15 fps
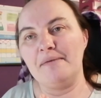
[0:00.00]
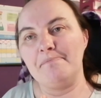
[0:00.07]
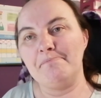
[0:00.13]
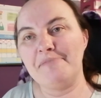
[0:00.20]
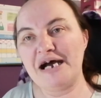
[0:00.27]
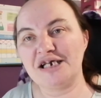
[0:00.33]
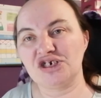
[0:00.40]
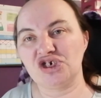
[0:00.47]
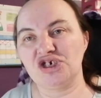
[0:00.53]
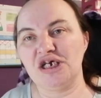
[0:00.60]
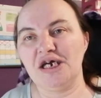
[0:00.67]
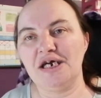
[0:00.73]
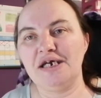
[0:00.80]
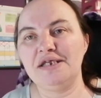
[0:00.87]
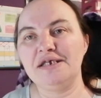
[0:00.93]
ma
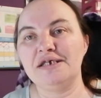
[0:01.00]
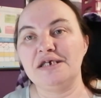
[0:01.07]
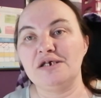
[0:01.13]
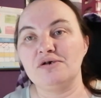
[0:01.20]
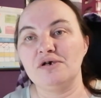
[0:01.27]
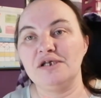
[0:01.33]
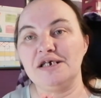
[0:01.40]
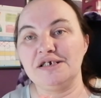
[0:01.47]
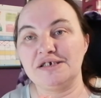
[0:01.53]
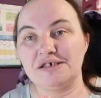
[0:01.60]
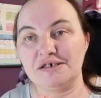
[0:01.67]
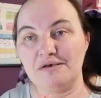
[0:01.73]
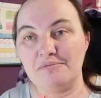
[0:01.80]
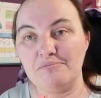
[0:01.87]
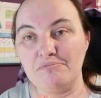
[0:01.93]
chaîne, qui
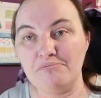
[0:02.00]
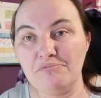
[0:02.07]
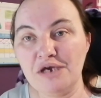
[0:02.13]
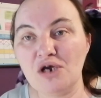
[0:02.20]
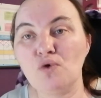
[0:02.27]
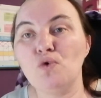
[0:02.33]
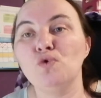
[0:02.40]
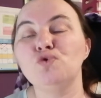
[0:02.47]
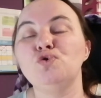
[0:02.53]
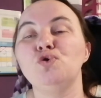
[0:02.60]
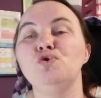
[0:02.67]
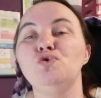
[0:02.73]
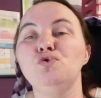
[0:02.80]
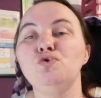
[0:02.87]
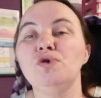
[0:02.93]
connaissent mes
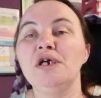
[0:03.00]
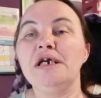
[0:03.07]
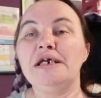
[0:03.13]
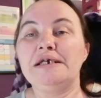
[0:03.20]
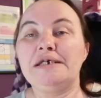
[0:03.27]
contenus,